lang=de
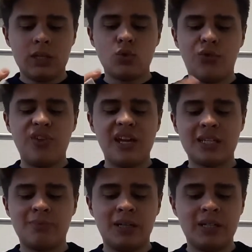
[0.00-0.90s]
so viel
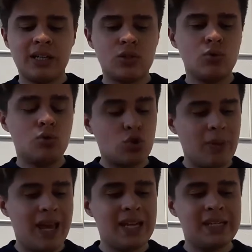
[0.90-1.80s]
erstmal dazu
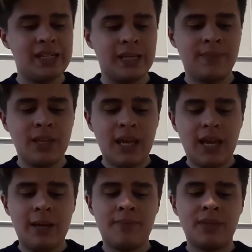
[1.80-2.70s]
zum Handling.
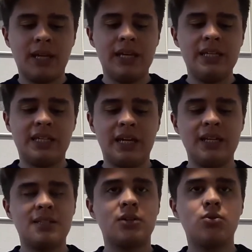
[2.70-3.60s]
Ähm, ich
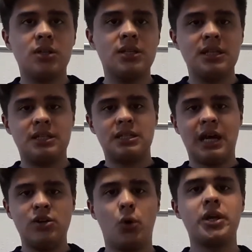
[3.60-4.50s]
kann jetzt natürlich
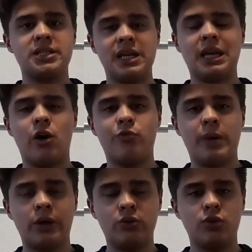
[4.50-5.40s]
nicht ein neues Deck
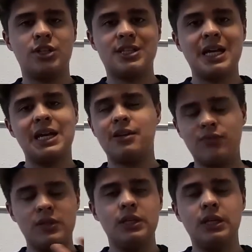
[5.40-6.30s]
aufmachen und euch
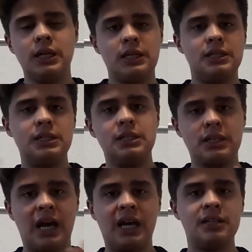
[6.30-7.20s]
zeigen, wie die
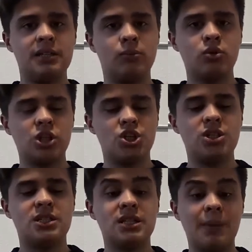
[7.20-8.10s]
Karten im
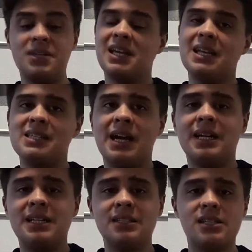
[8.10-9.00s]
Unterschied sind, aber ich kann
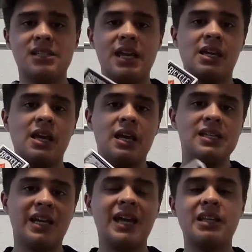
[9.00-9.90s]
sagen, dieses Deck
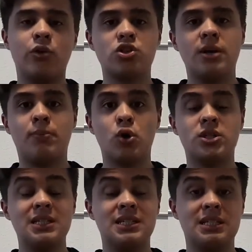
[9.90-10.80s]
direkt aus der
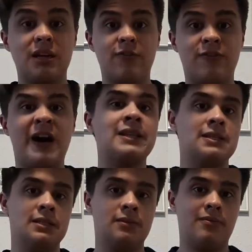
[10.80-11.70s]
Box ist
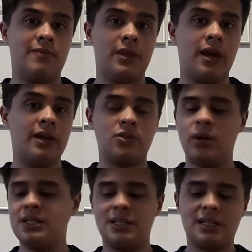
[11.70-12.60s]
Wahnsinn.
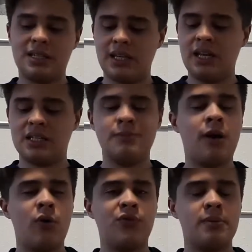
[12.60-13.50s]
Also als ich das das erste
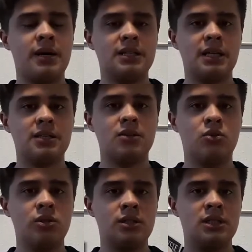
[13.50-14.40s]
Mal aufgemacht hatte
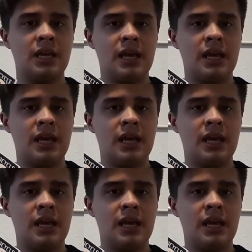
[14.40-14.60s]
und